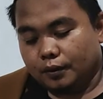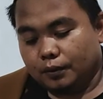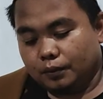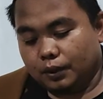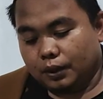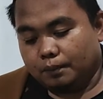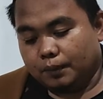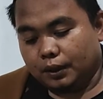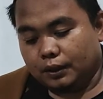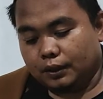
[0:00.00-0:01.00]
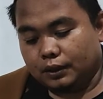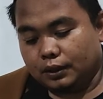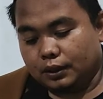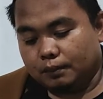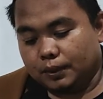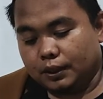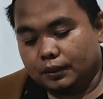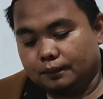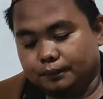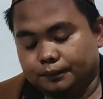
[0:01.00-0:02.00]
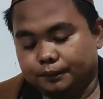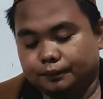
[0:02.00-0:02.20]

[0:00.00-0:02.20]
dua per tiga malam